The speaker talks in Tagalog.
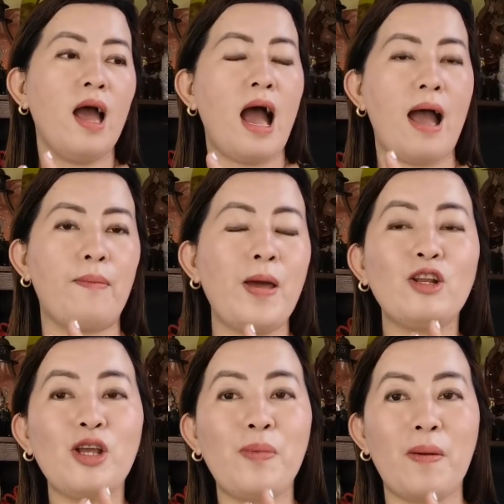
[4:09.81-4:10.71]
Uh,
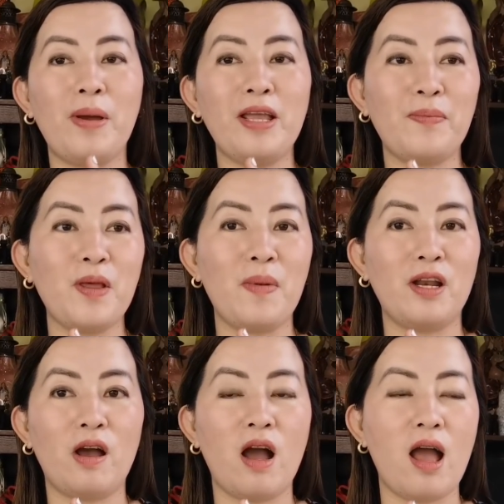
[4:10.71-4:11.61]
pero syempre, mahirap
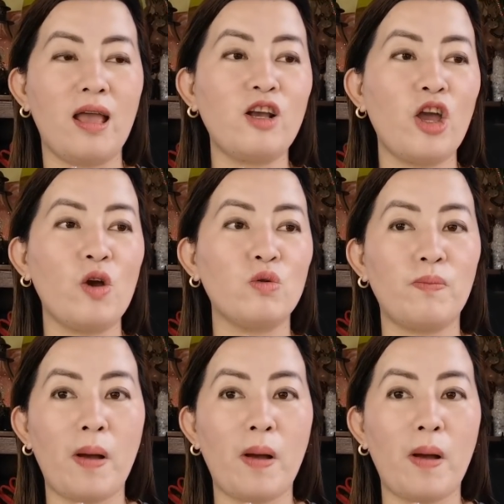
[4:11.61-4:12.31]
naman na ikaw ay